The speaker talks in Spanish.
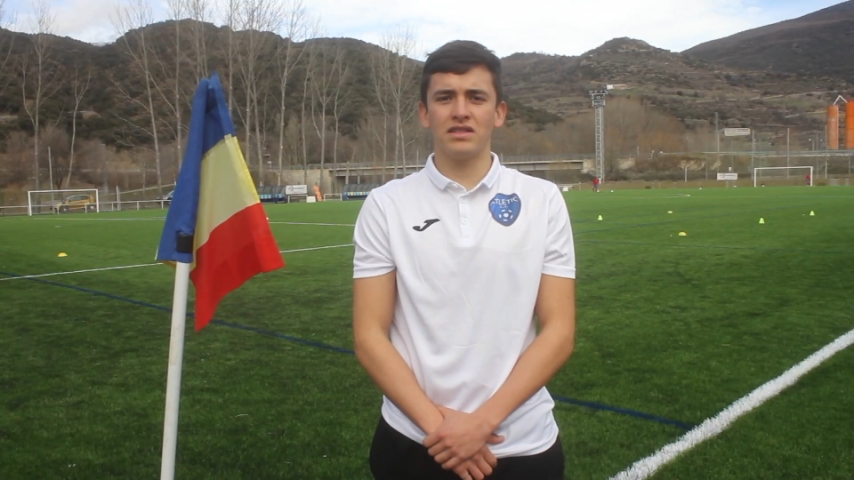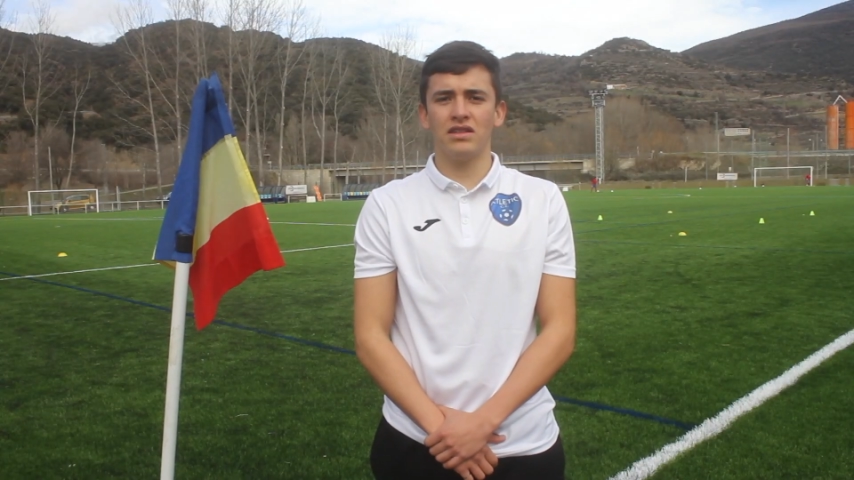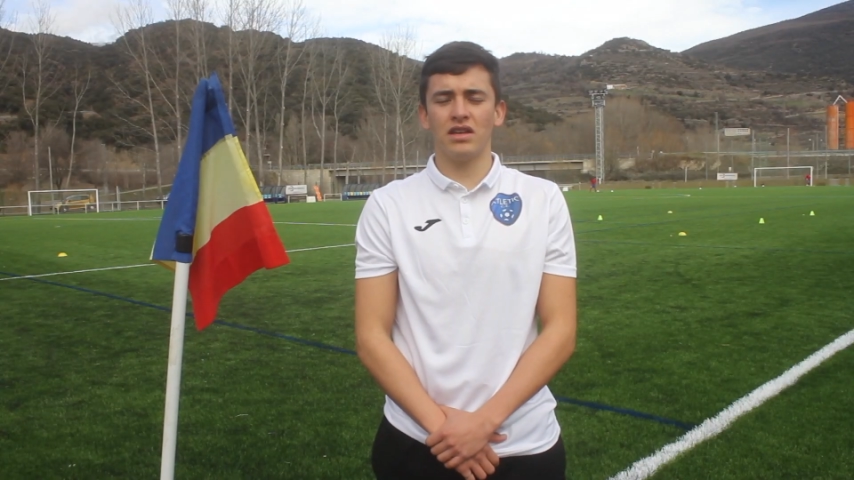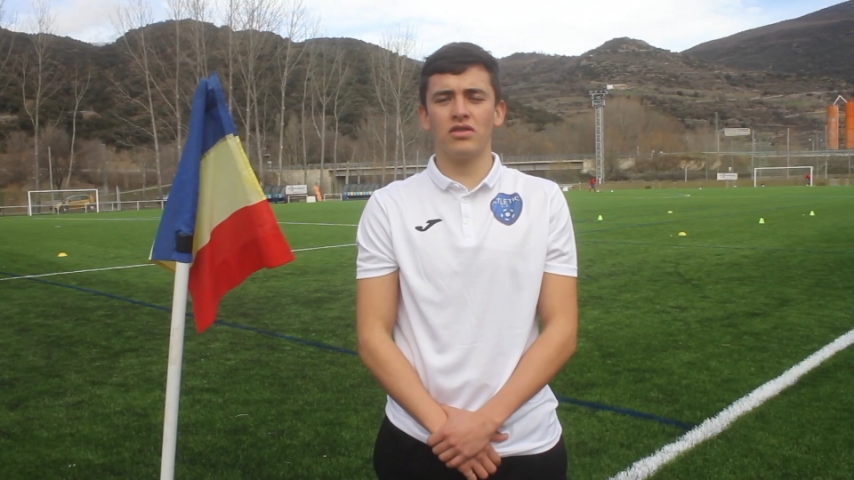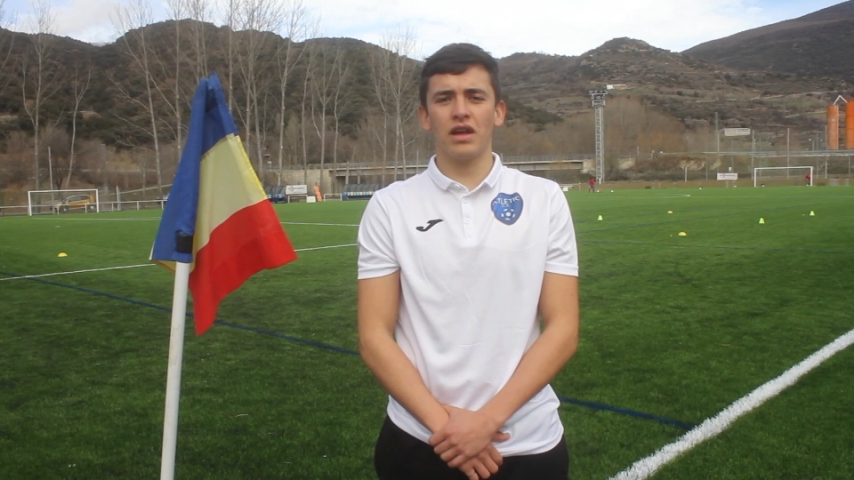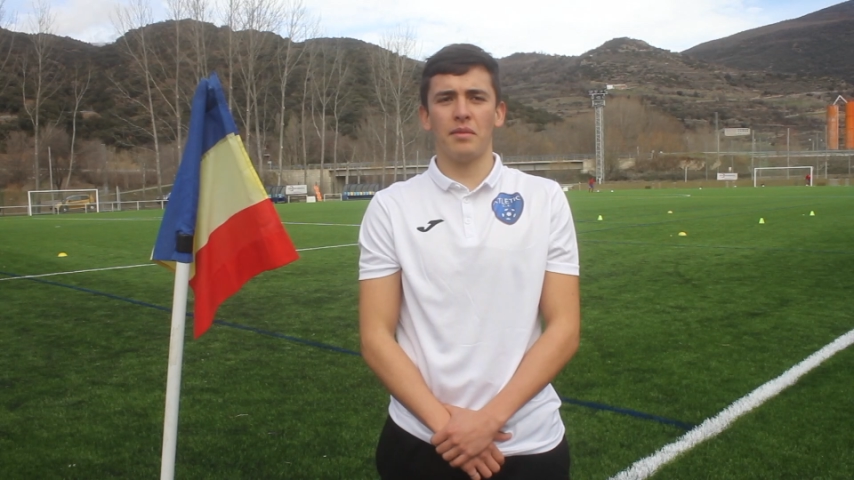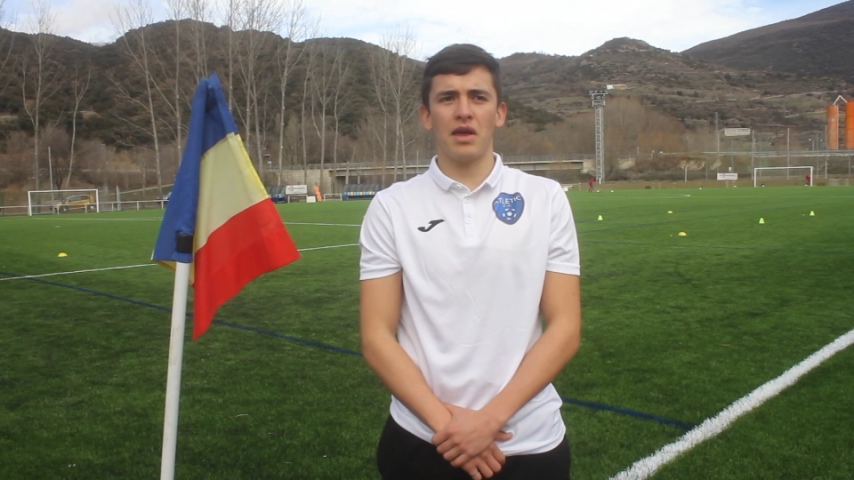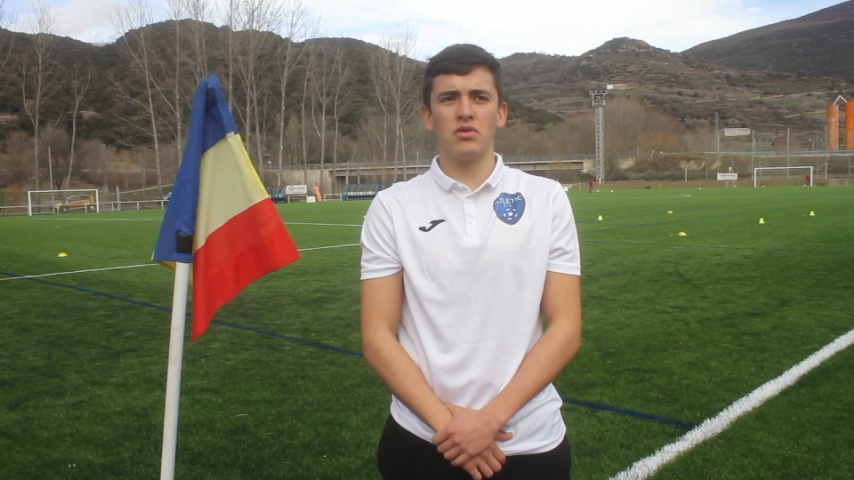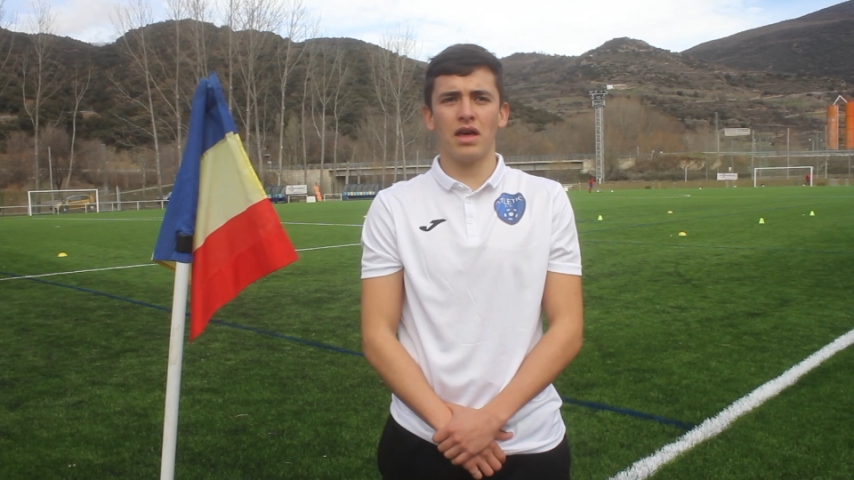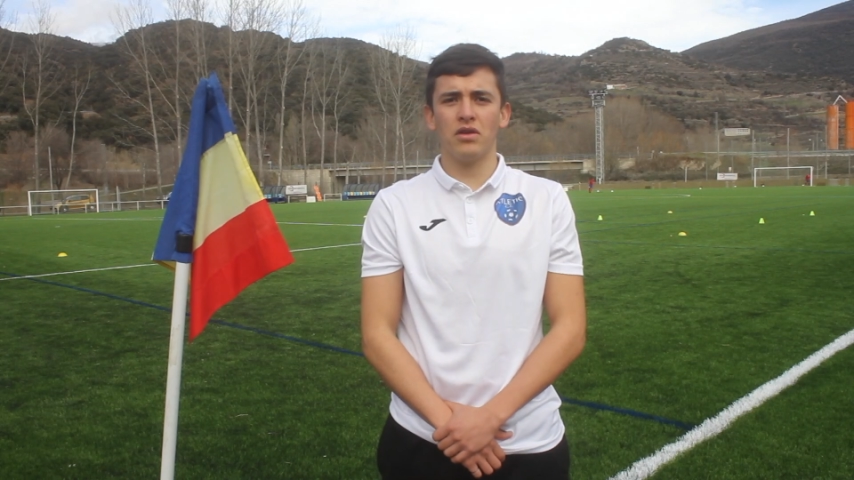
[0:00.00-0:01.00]
siento que me ha
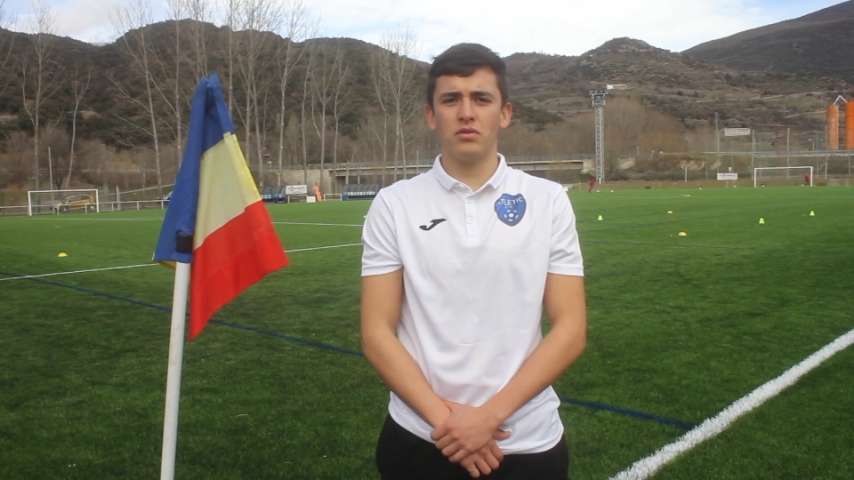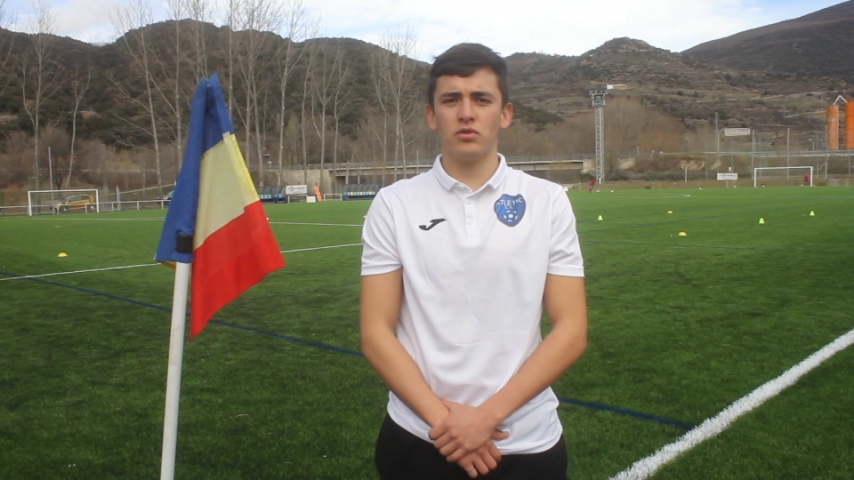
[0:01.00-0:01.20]
ayudado